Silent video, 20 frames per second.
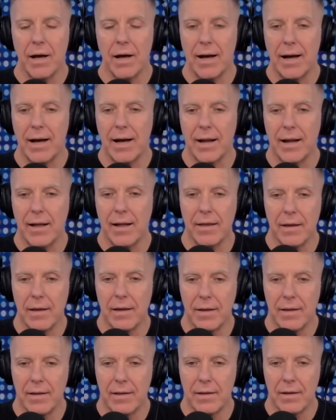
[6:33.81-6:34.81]
una cáscara
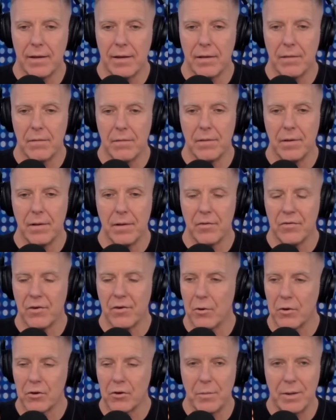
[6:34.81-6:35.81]
de, este, no
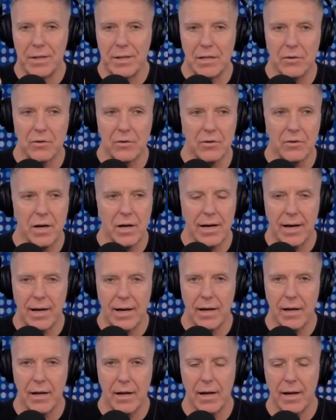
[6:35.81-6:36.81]
sé cuántos patitos son la
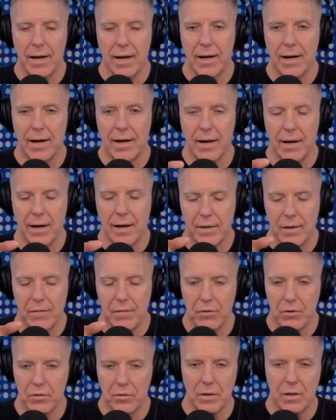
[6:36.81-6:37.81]
cáscara, la caja
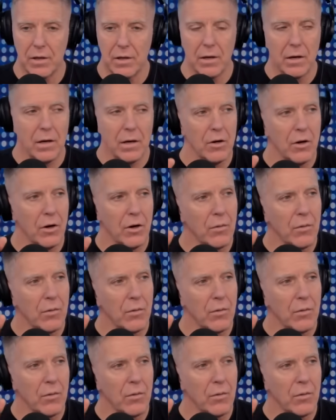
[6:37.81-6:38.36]
de fosforito.